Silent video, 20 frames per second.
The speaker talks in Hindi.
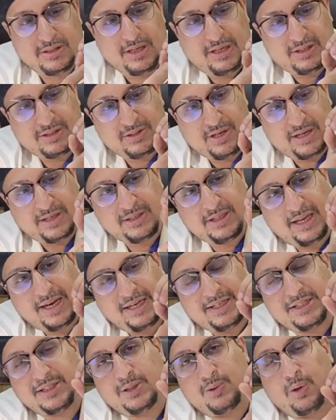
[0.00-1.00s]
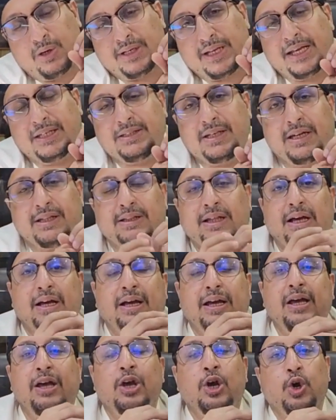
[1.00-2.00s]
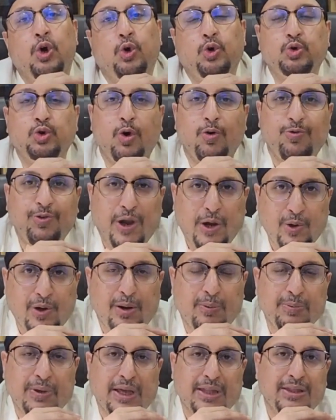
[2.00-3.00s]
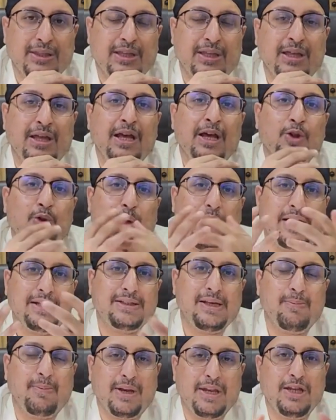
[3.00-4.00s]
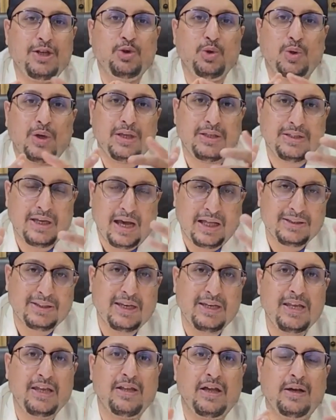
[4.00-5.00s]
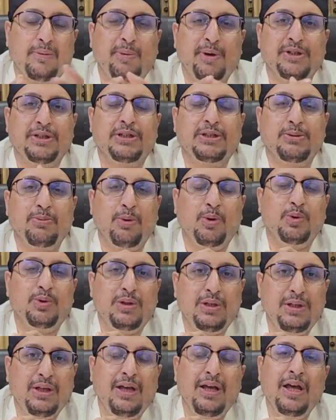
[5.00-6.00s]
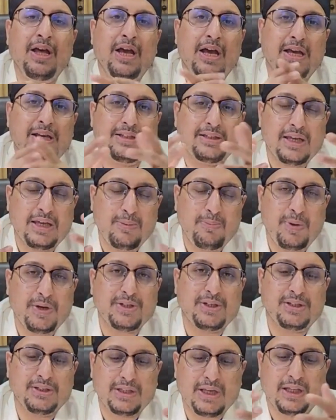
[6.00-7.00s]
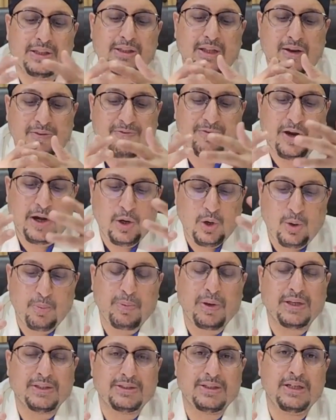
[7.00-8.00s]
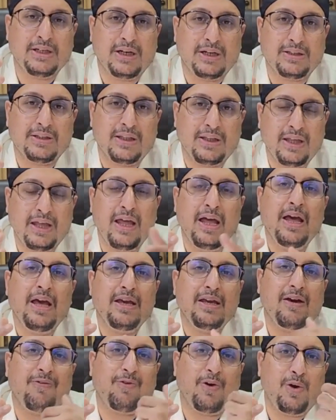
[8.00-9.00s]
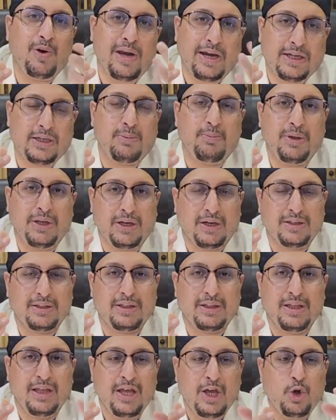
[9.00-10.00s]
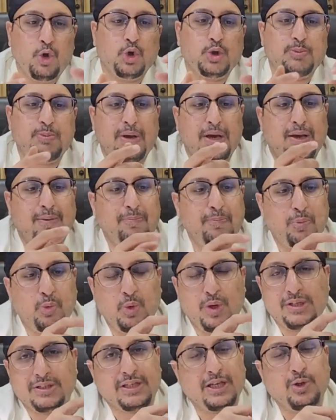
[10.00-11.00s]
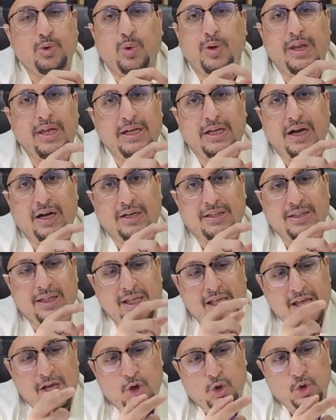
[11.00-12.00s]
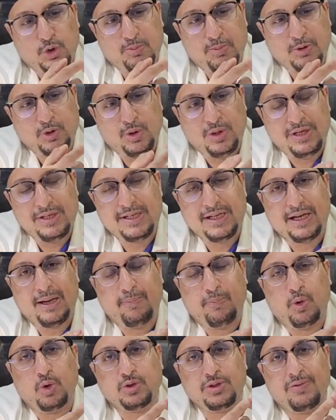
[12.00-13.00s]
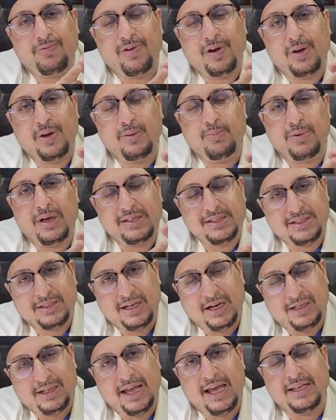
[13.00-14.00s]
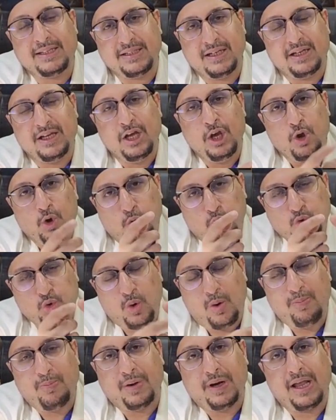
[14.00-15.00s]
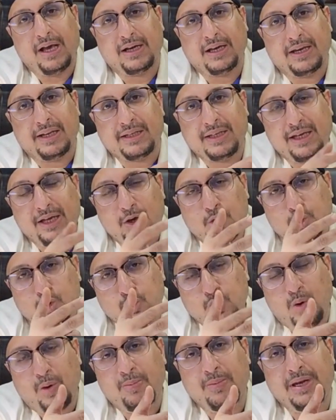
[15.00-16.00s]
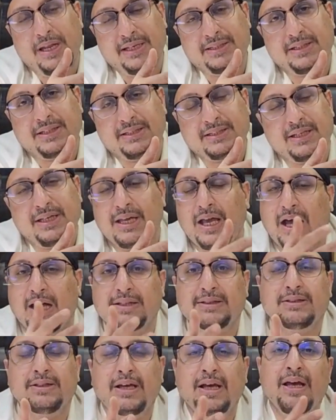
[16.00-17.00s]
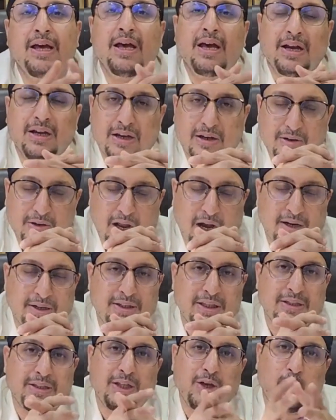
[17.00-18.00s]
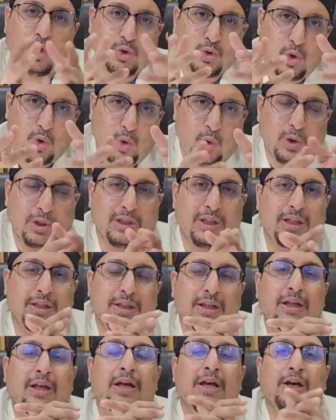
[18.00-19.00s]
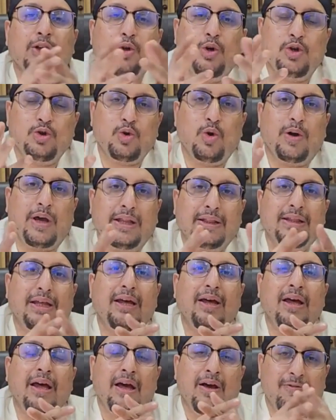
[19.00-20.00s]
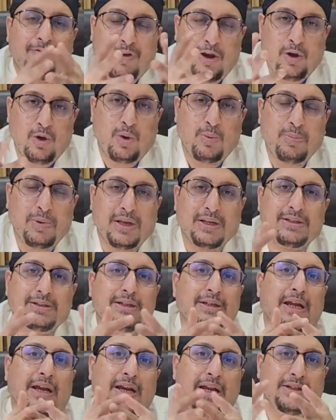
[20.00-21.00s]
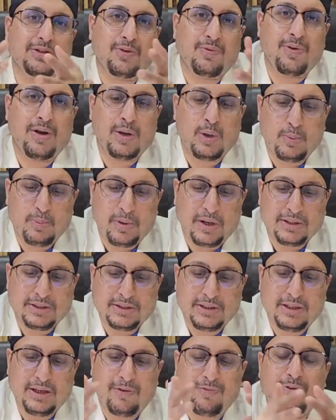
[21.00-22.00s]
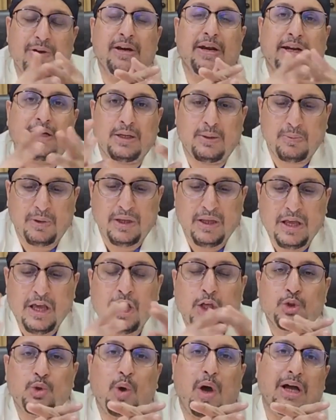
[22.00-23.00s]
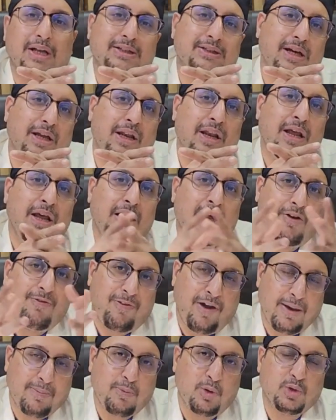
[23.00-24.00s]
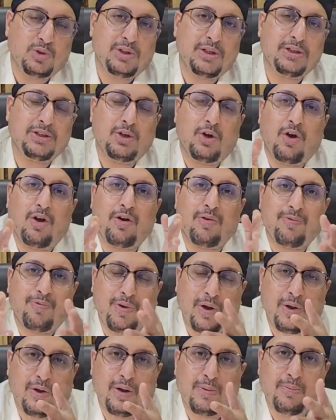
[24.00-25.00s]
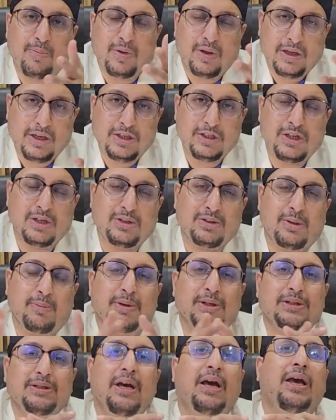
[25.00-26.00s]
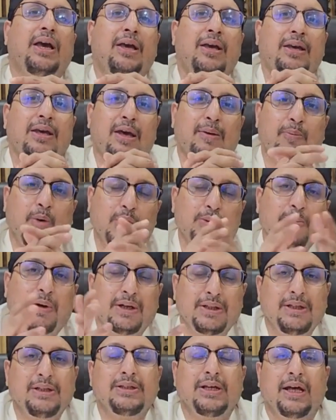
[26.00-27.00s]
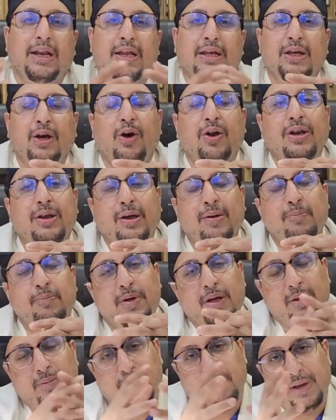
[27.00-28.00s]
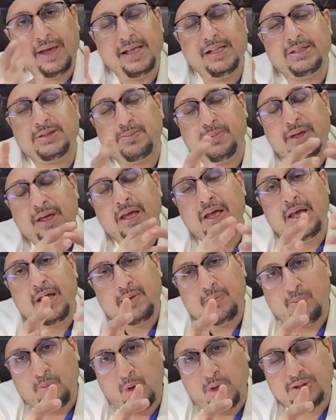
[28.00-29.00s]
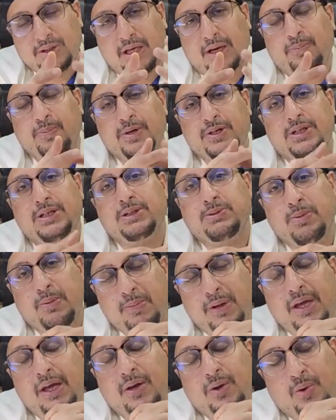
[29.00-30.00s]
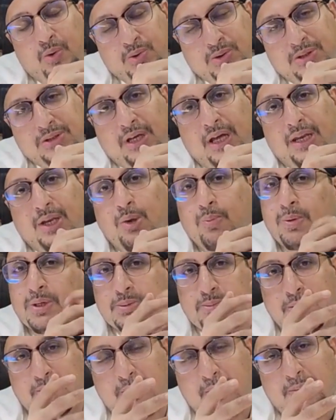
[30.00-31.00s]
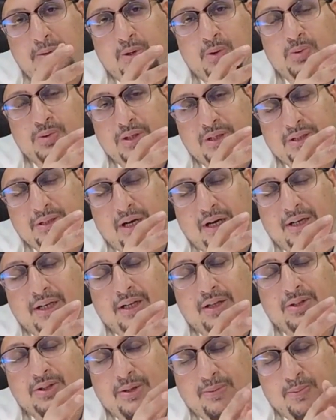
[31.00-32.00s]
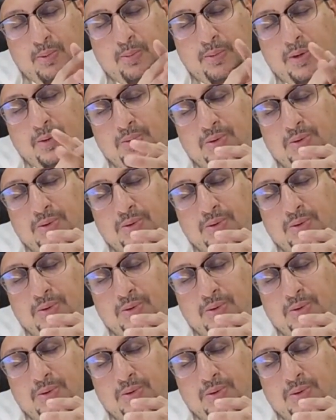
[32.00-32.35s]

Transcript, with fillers: जो स्ट्रक्चर है जिससे वो अटैच रहता है उसको फ्रेंडलम कहते हैं तो ऐसे मरीज जो कि ज़्यादातर ये यंग पेशेंट्स में होती है इस इन पेशेंट्स के अंदर हम फ्रेंडलोप्लास्टी करते हैं या फ्रेंडलेक्टमी करते हैं उसमें हम पूरे स्किन को नहीं काटते उसमें जो नीचे का पोर्शन फ्रेंडलम का जिससे अटैच है उसको हम बड़ा करके उसको हम लेजर से या हाथ से काट देते हैं और उसको खोल देते हैं तो इसको कहते हैं फ्रेनलोप्लास्टी या लेजर फ्रेनलोप्लास्टी या फ्रेनेक्टमी तो आजकल फाइमोसिस और फ्रेनलम की ये समस्या है ये बहुत बढ़ती जा रही है और ये मेल्स में बहुत यंग पेशेंट्स में भी होती जा रही है बचपन में भी होती है स्टार्टिंग जब उम्र